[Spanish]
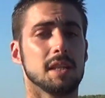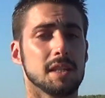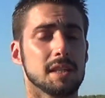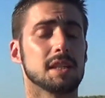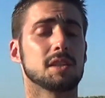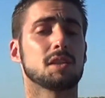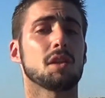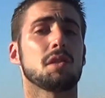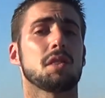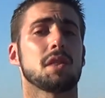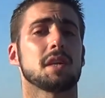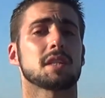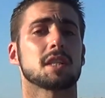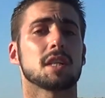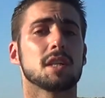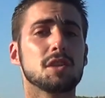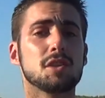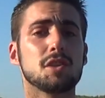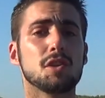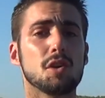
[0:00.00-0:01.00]
y entonces
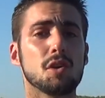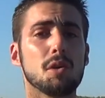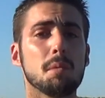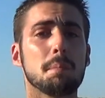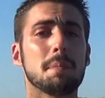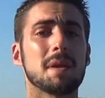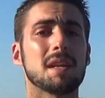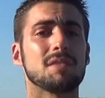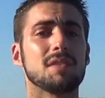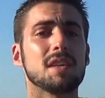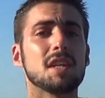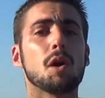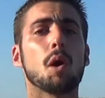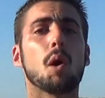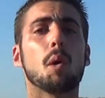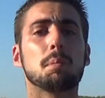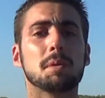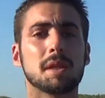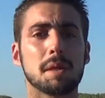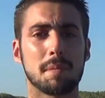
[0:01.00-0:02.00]
yo prefiero
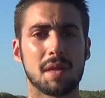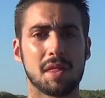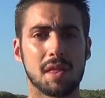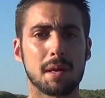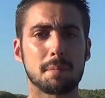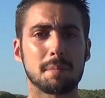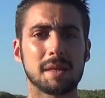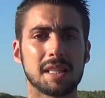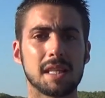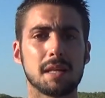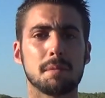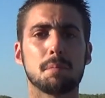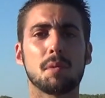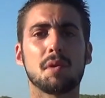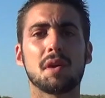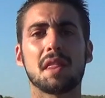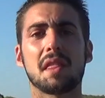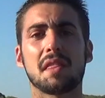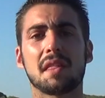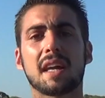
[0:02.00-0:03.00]
optimizar mi
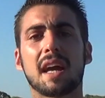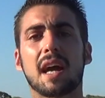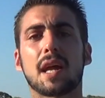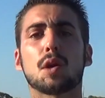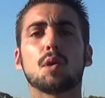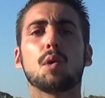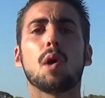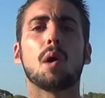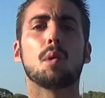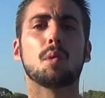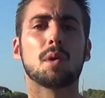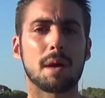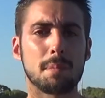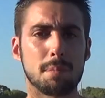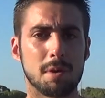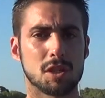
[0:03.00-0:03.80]
tiempo y dedicarlo a una